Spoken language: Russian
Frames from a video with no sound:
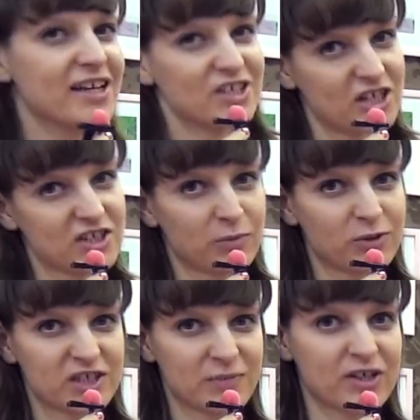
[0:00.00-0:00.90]
Сейчас я
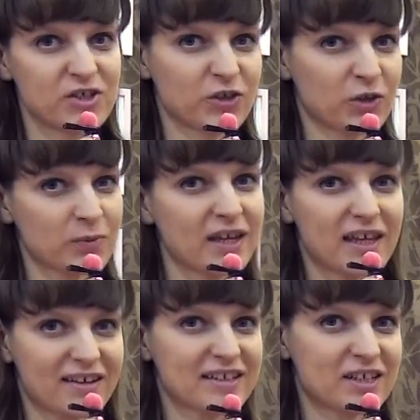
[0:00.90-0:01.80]
буду снимать чуть крупнее,
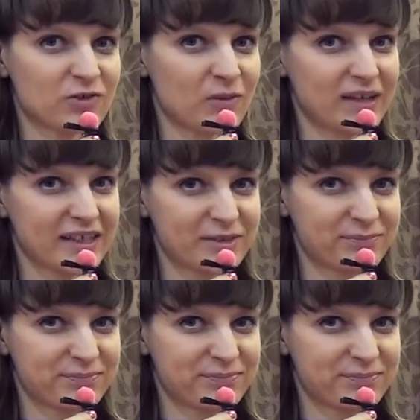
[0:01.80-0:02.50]
я расскажу вам о них.